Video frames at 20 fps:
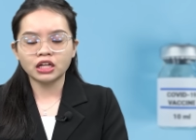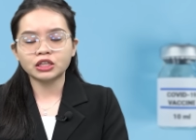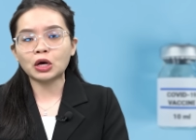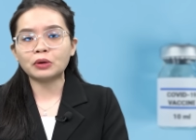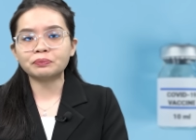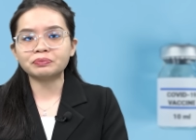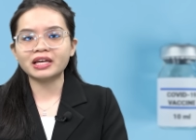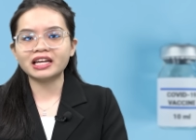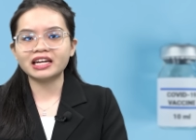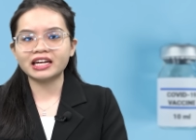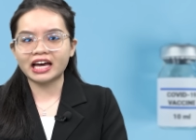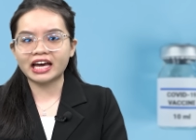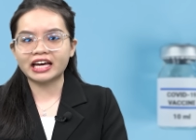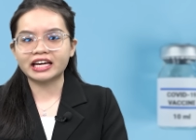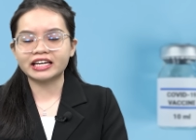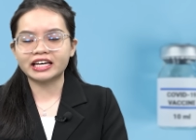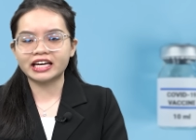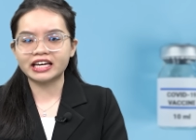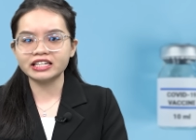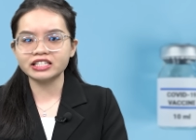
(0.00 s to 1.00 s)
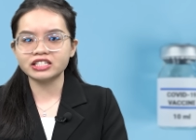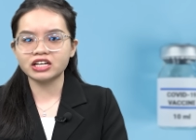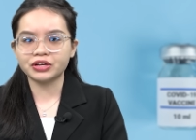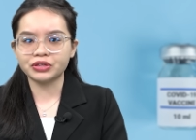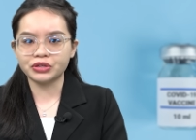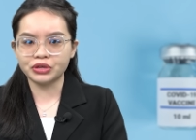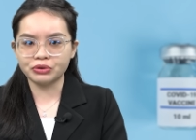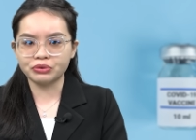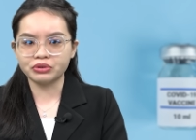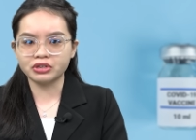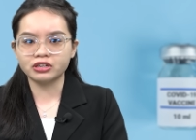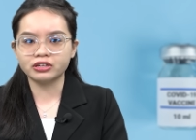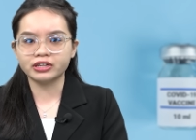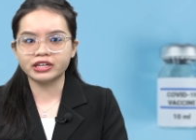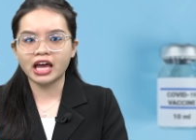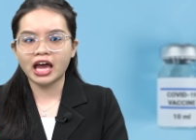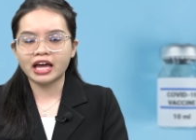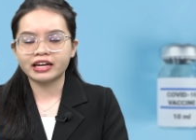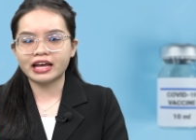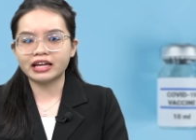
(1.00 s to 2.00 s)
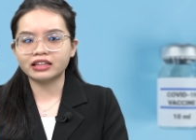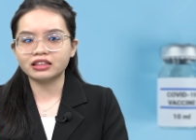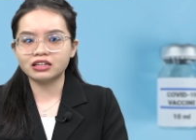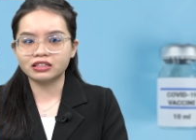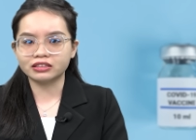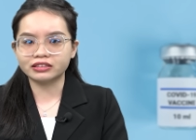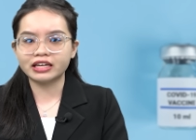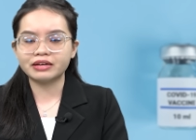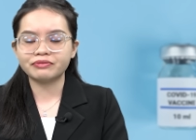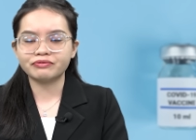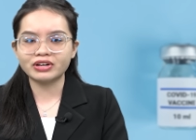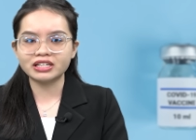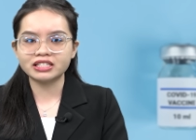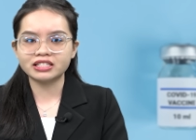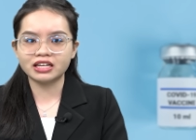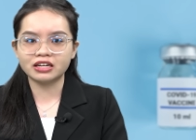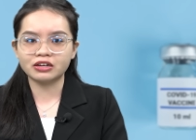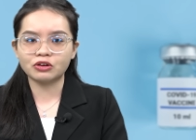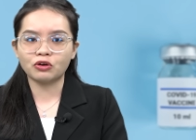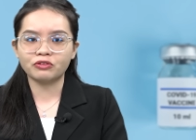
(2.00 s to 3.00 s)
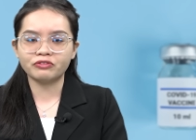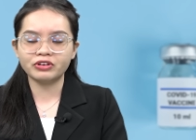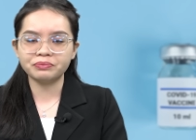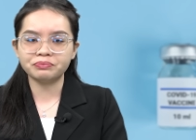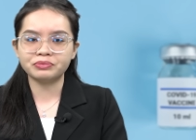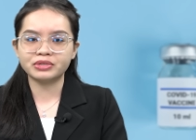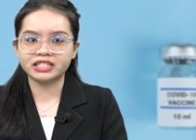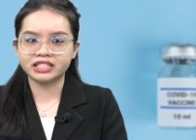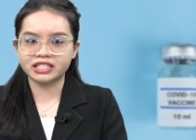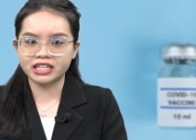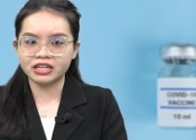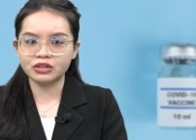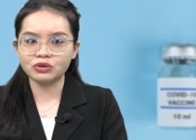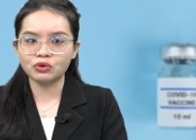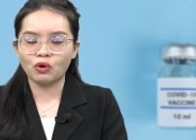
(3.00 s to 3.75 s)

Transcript: Thông tin này khiến cho nhiều người đã từng tiêm vaccine COVID-19